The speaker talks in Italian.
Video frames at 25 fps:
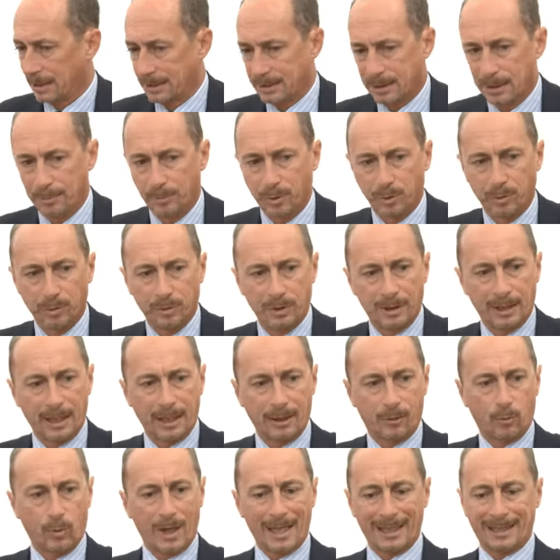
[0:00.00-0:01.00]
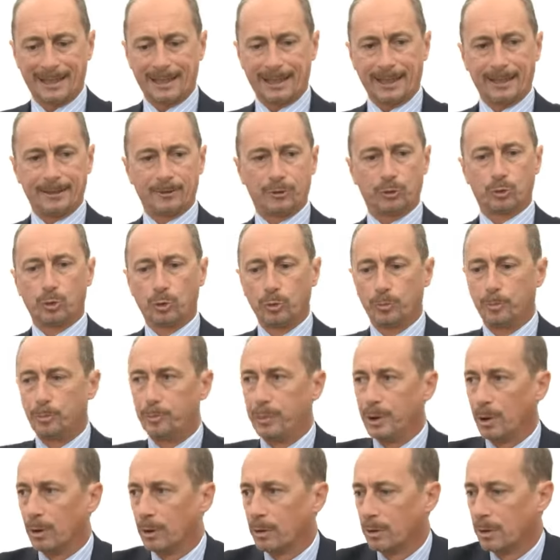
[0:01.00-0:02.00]
si ponga qualche
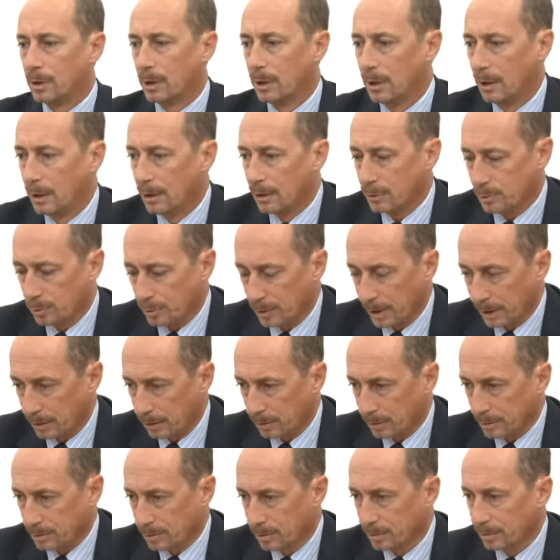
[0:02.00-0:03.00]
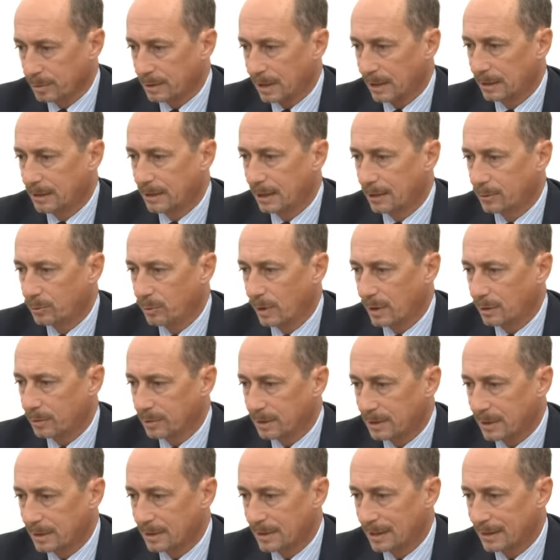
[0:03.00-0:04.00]
dubbio sulle cose. Sono 32
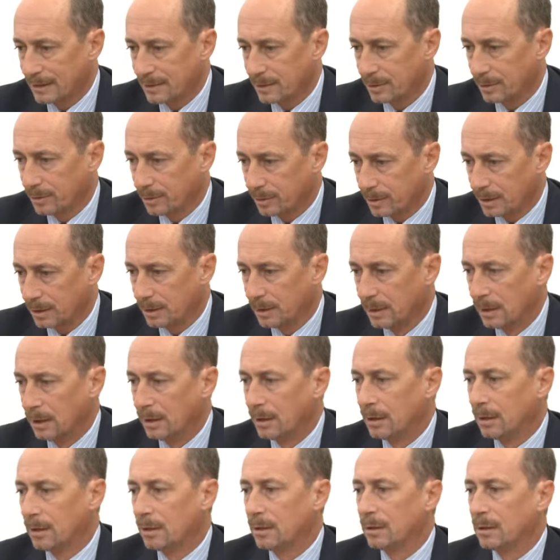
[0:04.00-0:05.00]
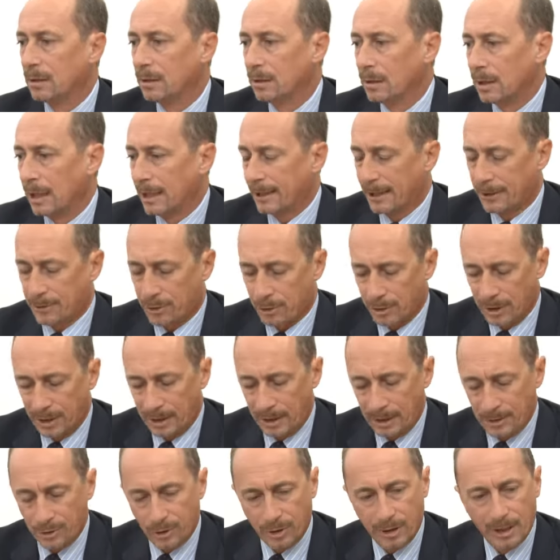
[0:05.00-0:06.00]
contestazioni, eh, la
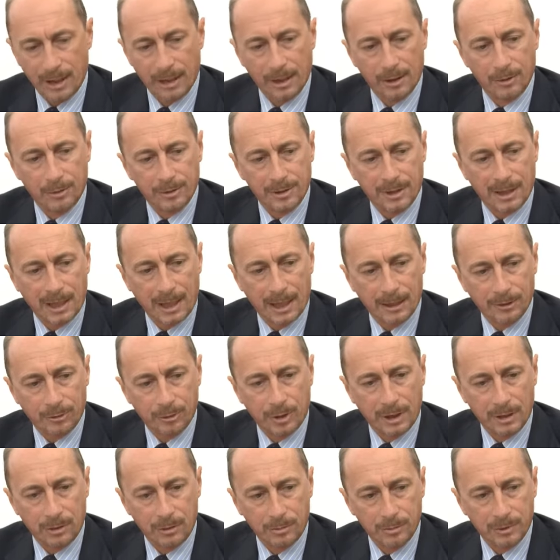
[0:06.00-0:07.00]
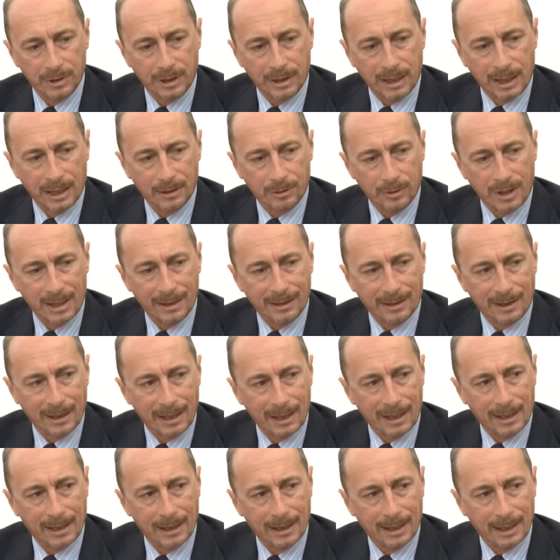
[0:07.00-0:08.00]
Ragioneria Generale dello Stato ha comunicato anche
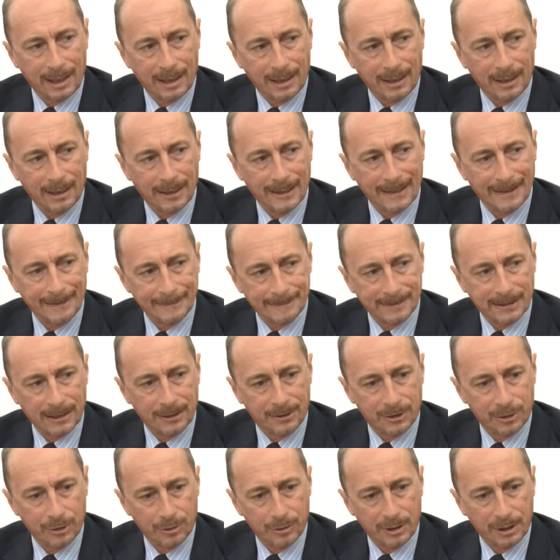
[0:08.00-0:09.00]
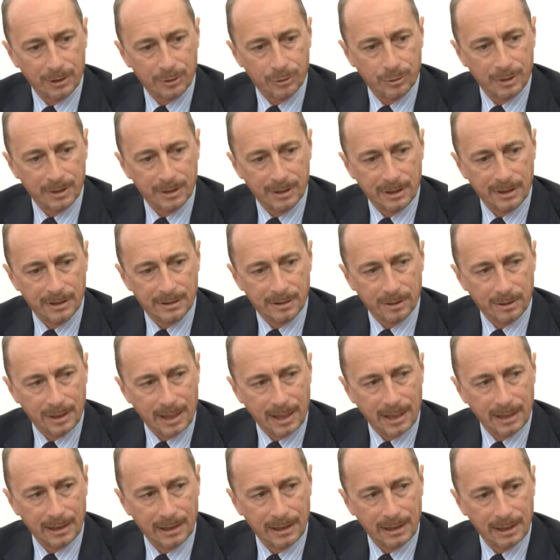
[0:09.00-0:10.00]
alla sezione
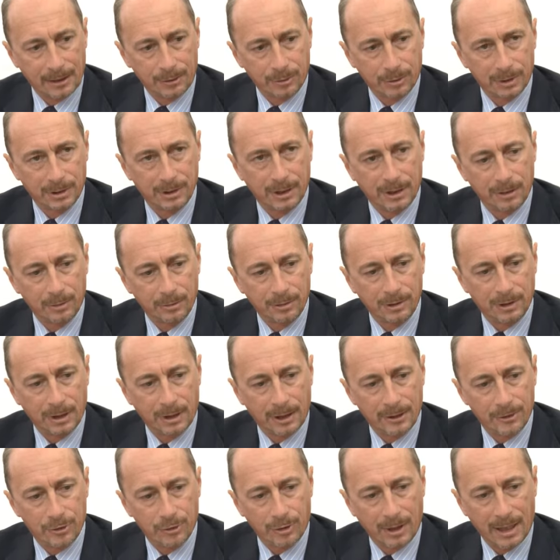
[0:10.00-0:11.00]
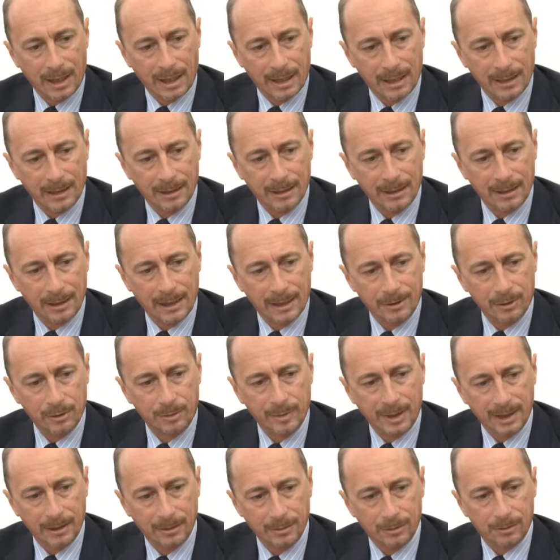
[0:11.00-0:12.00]
giurisdizionale, alla Corte dei Conti regionale
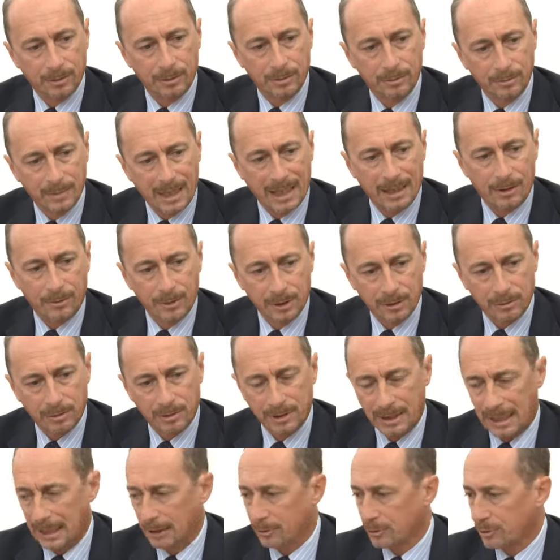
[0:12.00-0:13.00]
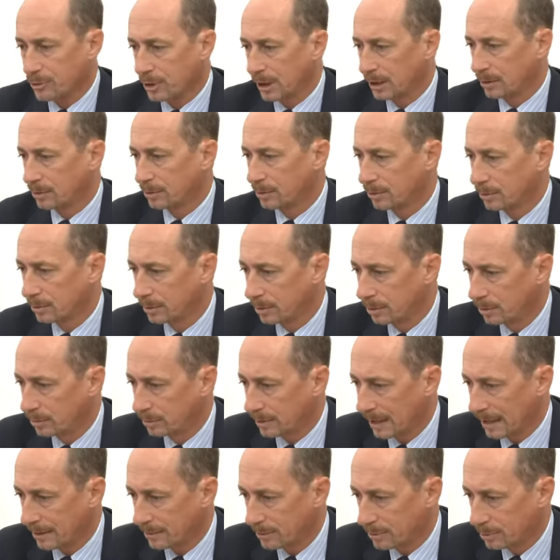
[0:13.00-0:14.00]
l'argomento, ma questo sarà oggetto di
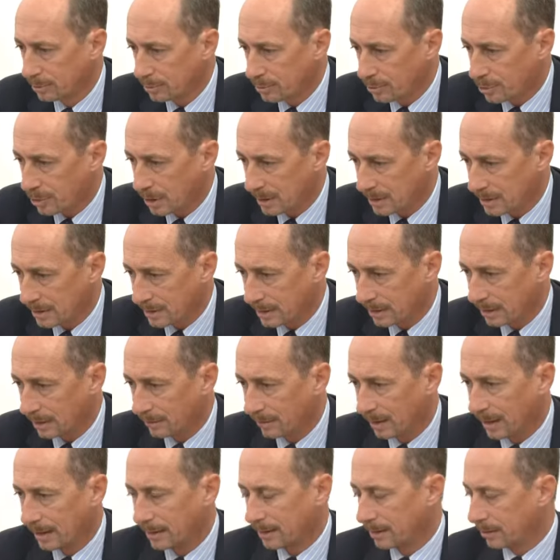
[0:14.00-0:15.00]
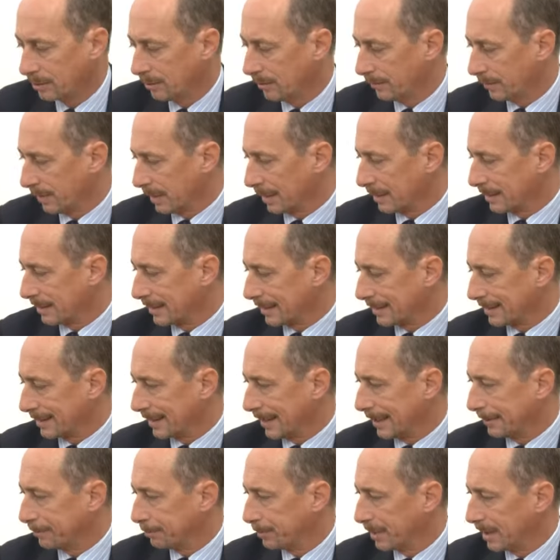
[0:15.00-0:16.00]
una successiva conferenza
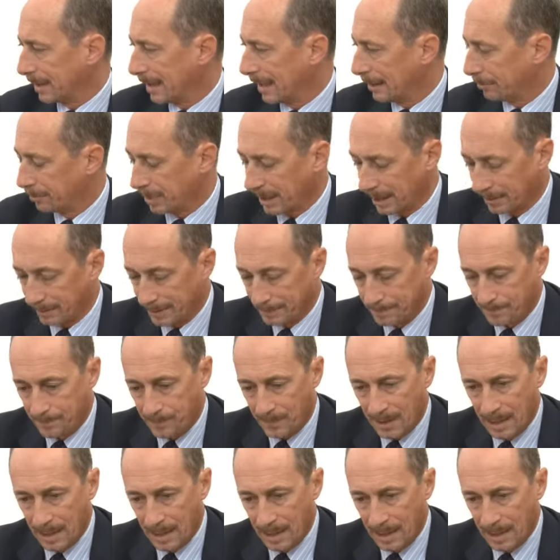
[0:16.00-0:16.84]
stampa a breve.